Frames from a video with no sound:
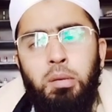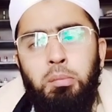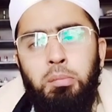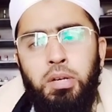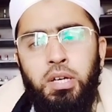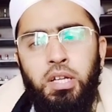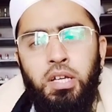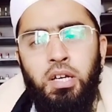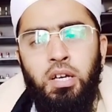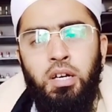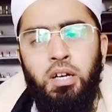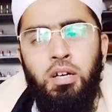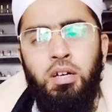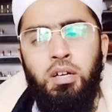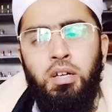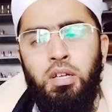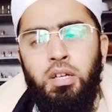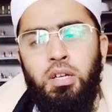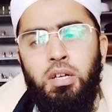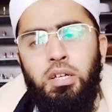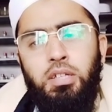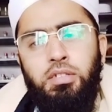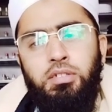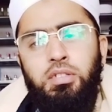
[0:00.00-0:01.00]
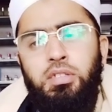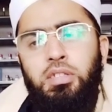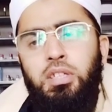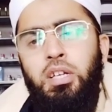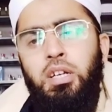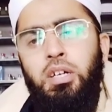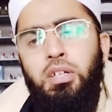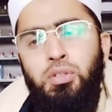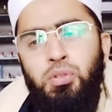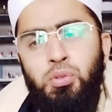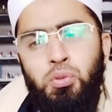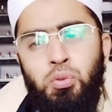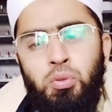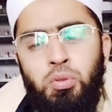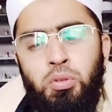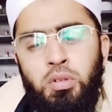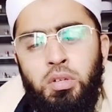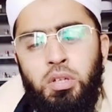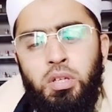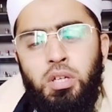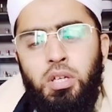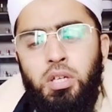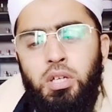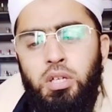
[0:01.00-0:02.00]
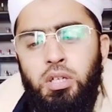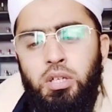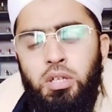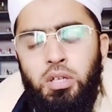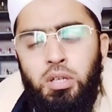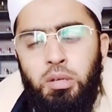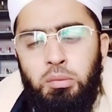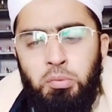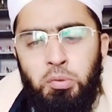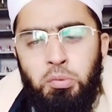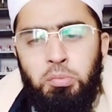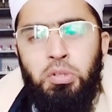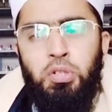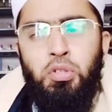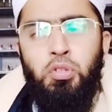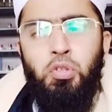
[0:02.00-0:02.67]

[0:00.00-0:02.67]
बढ़ेगा इसी तरह जो अमूमी तौर